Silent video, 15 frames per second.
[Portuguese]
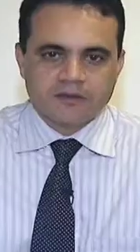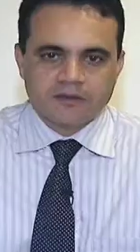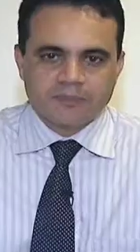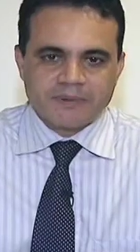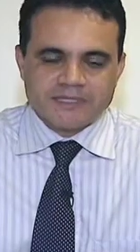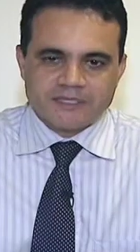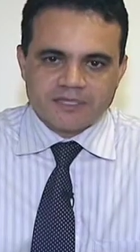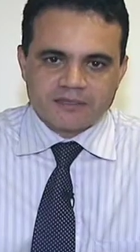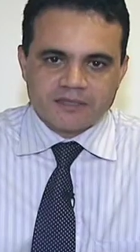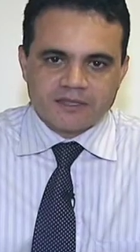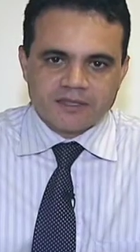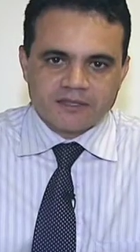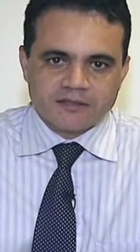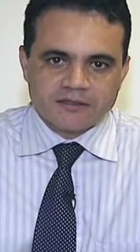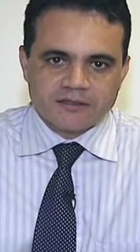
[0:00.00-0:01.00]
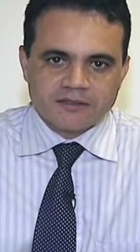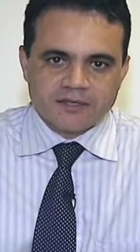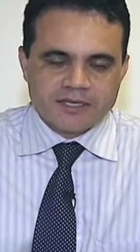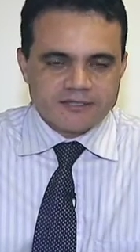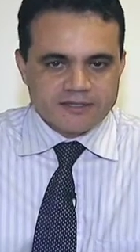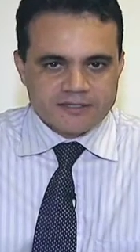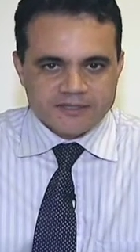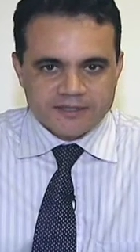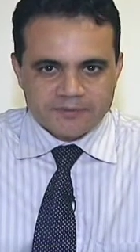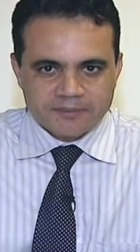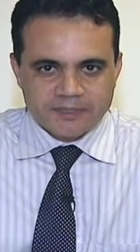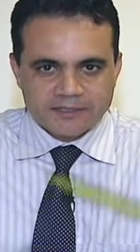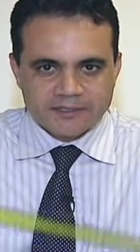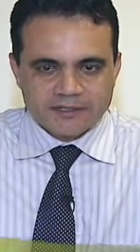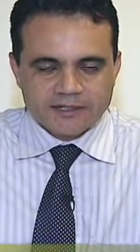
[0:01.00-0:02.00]
Apresentei esta
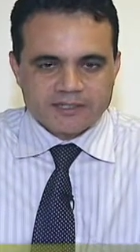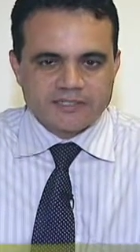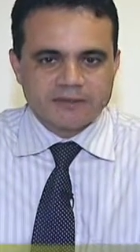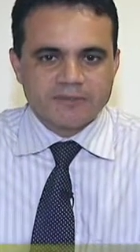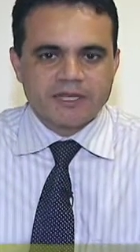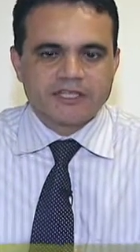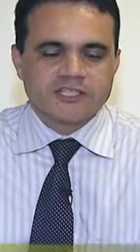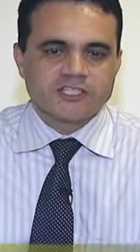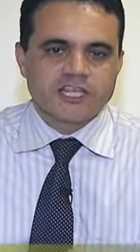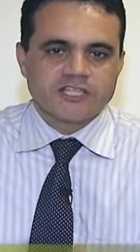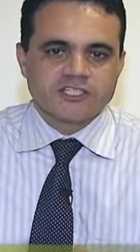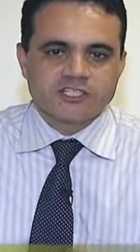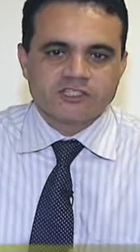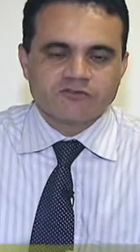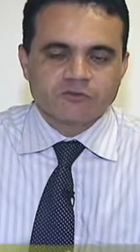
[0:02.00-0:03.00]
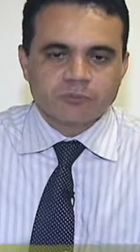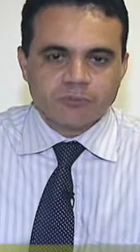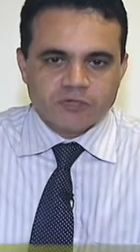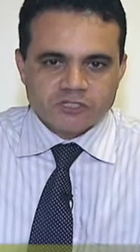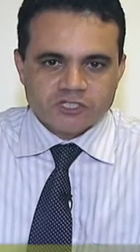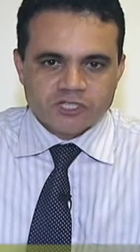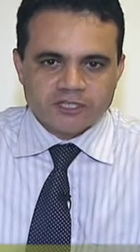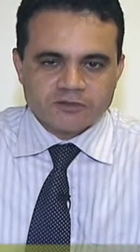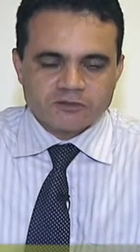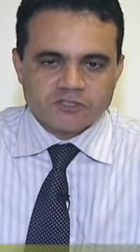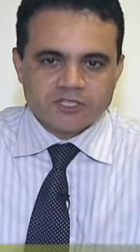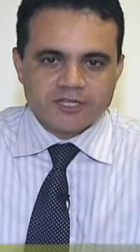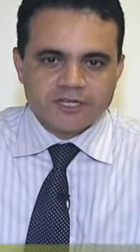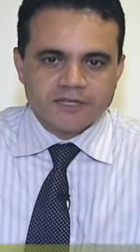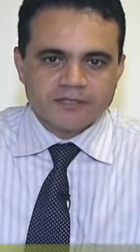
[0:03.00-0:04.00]
semana na Assembleia Legislativa um projeto
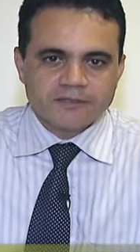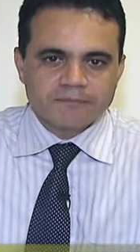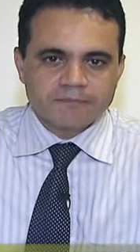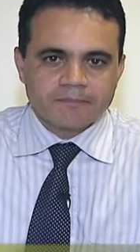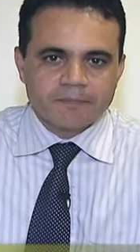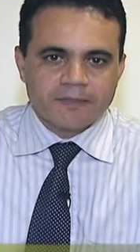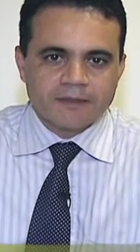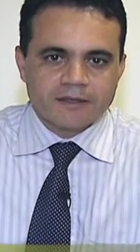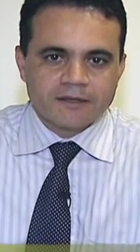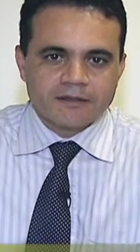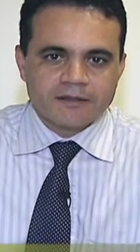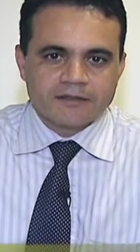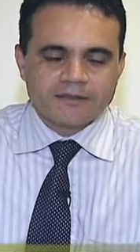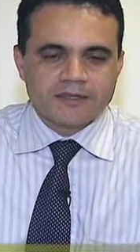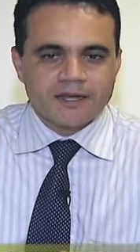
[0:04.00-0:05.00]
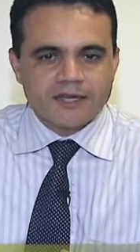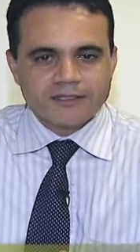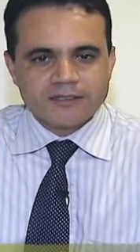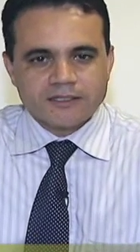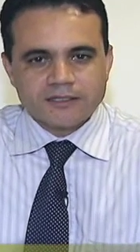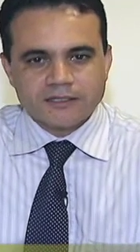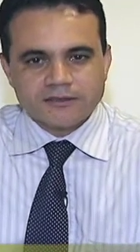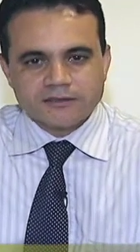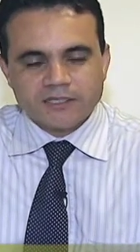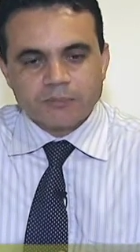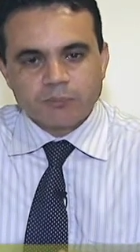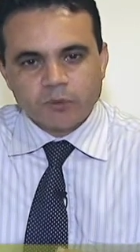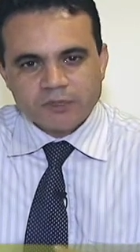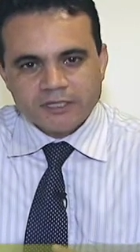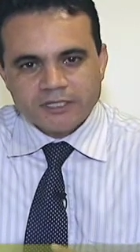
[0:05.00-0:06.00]
de lei que trata da
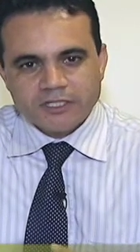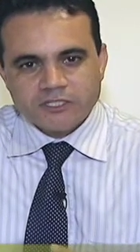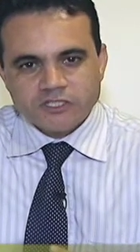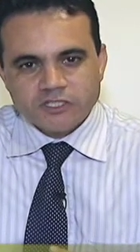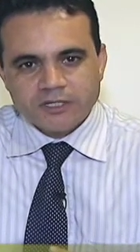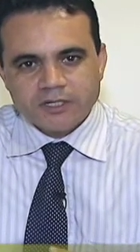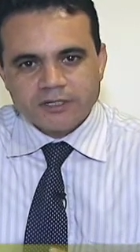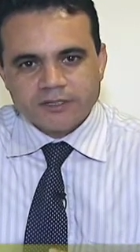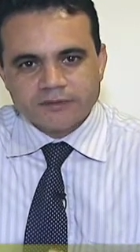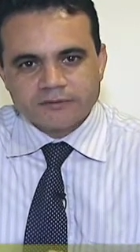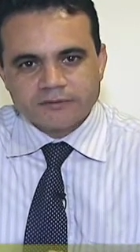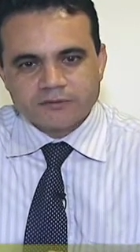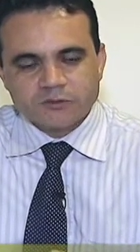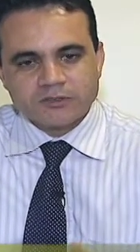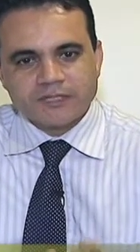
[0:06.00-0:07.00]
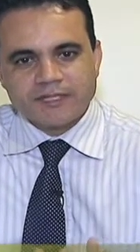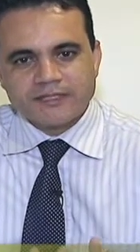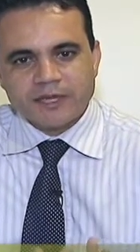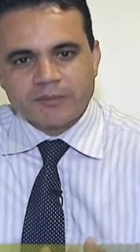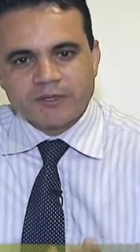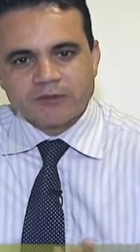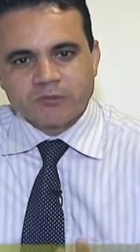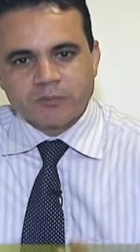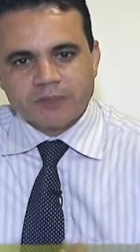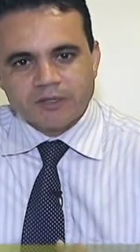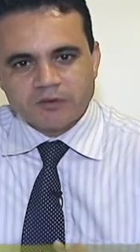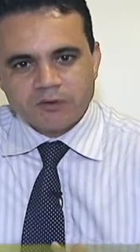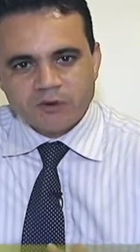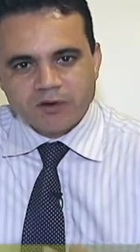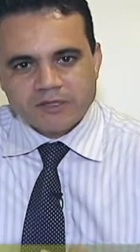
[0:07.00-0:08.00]
política do tratamento
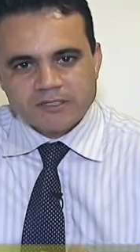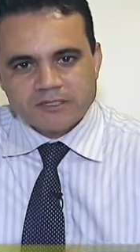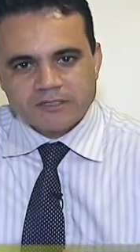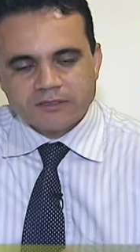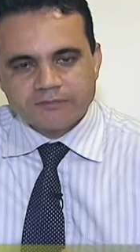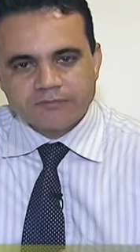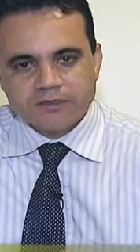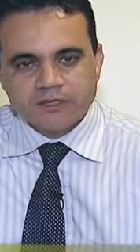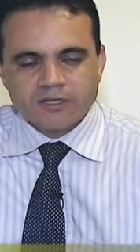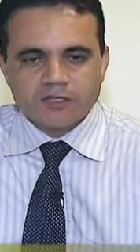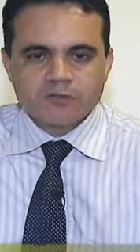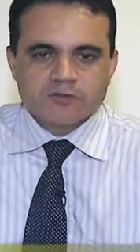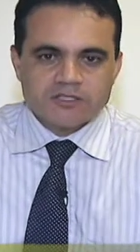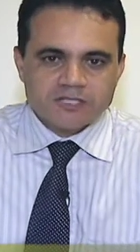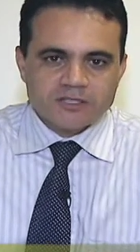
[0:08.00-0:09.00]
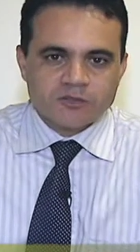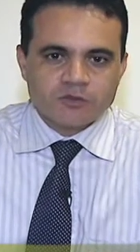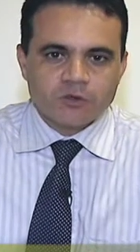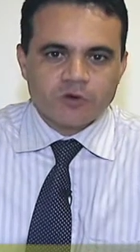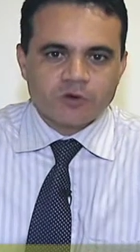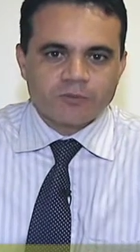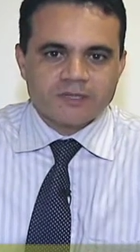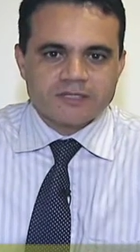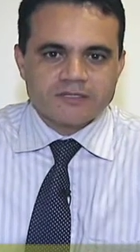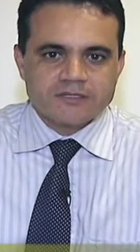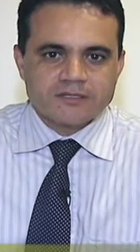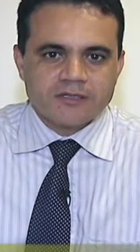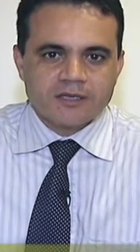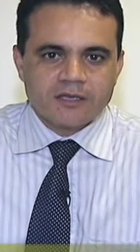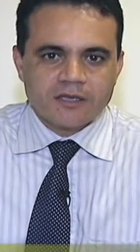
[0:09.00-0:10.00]
precoce e dos
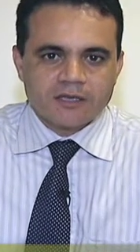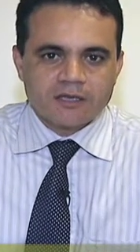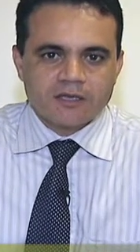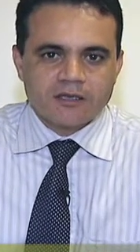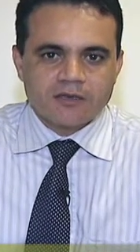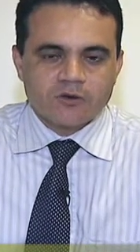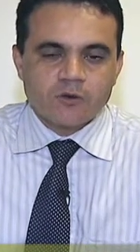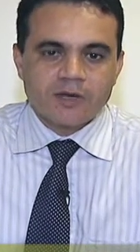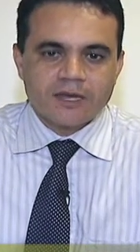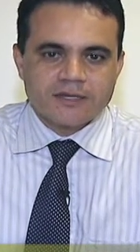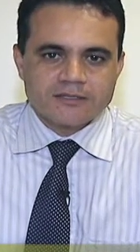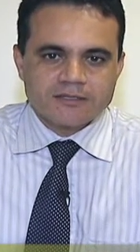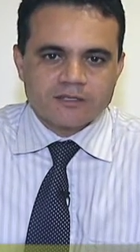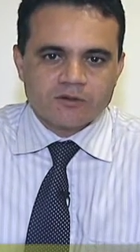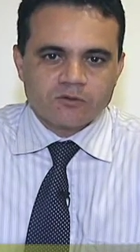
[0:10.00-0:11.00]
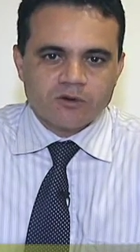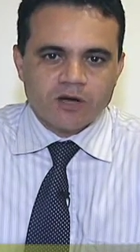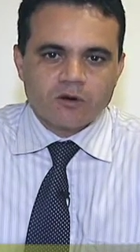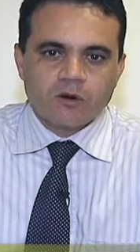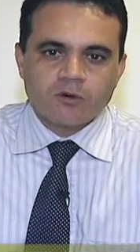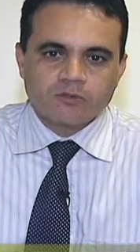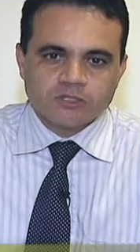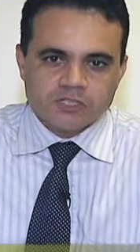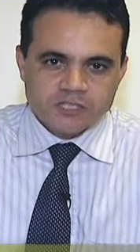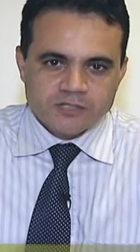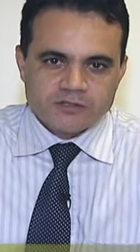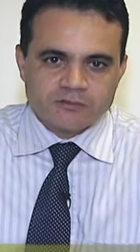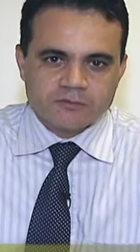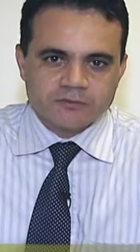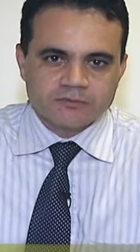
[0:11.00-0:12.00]
sintomas é, com relação ao
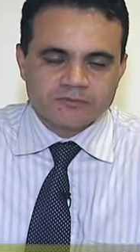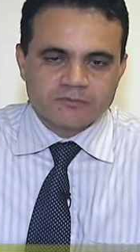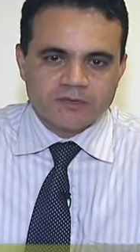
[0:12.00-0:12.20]
autismo.